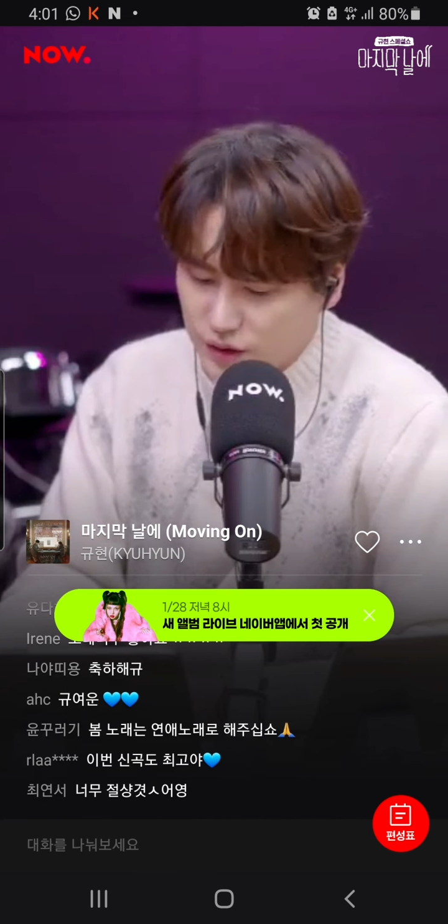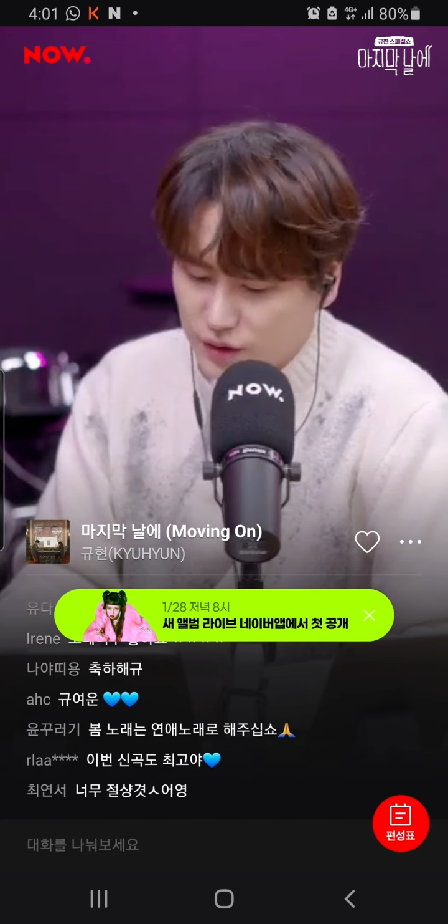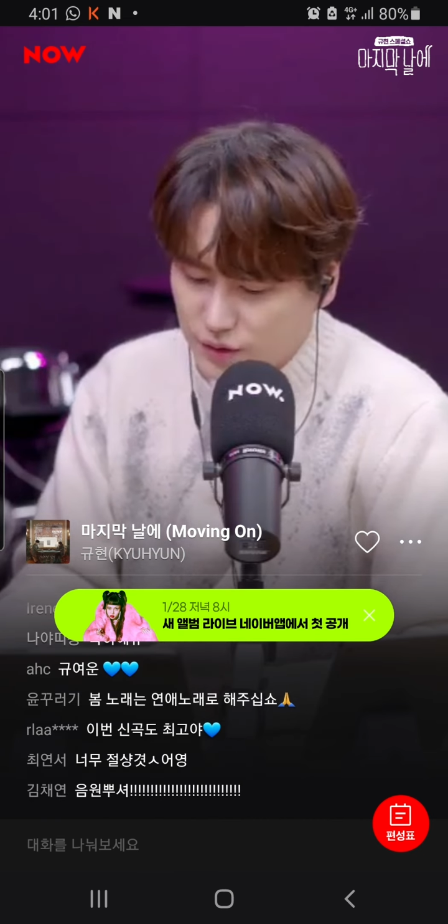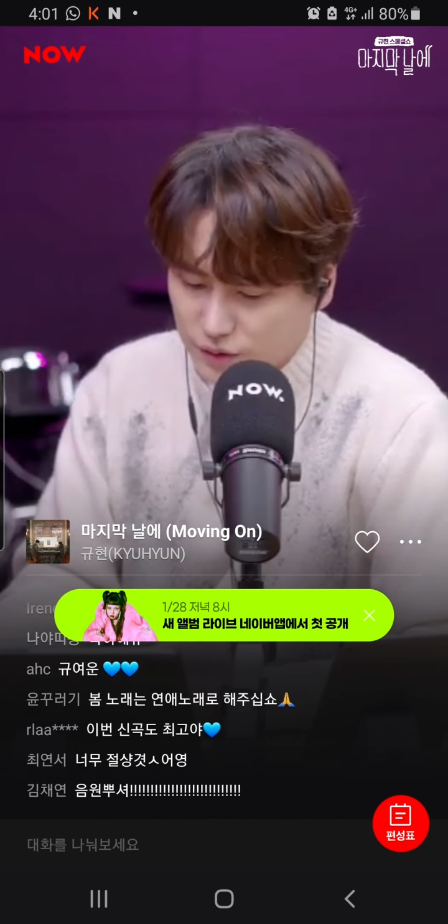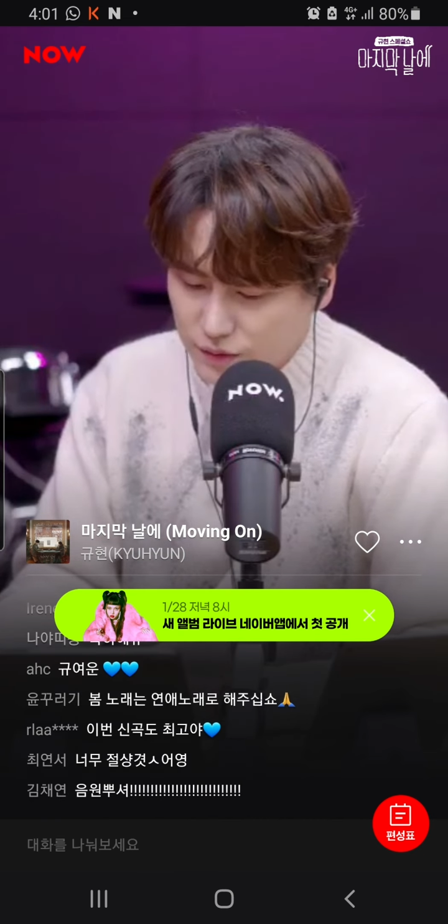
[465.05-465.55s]
것
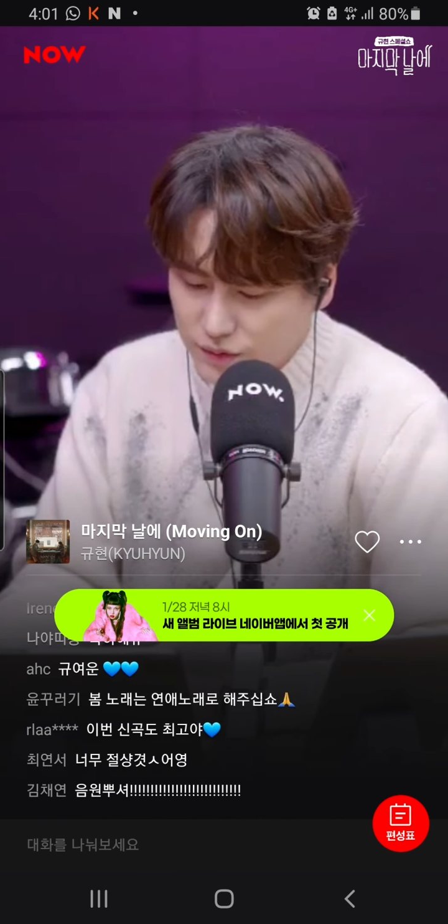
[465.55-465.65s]
같아요.